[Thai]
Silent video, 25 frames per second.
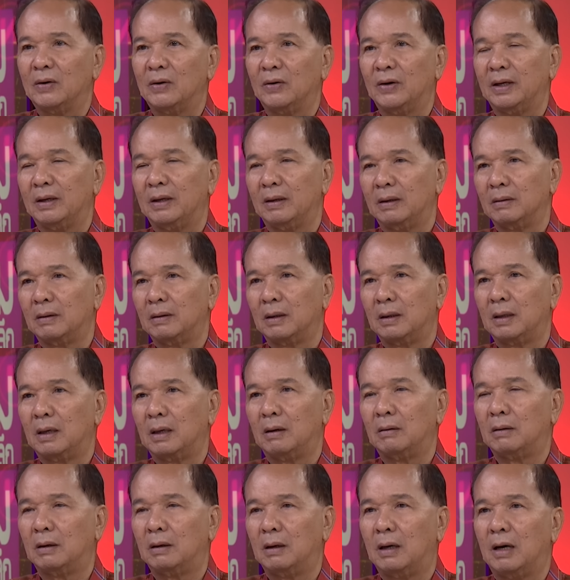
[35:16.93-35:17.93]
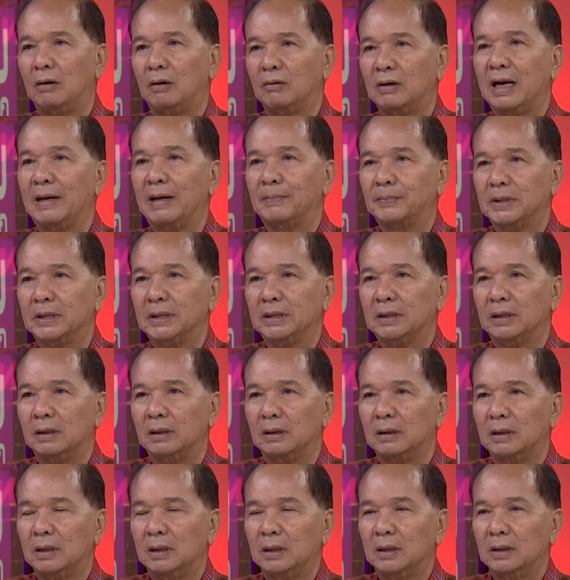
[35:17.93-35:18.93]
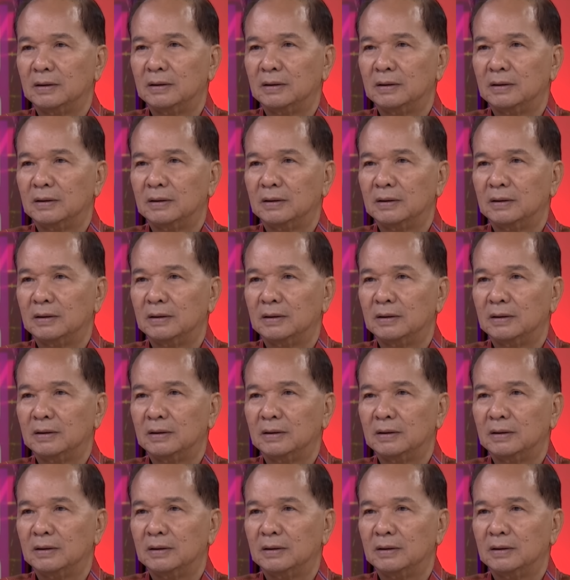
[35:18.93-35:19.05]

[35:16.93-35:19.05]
หน่อยเขาก็เอากลับคืน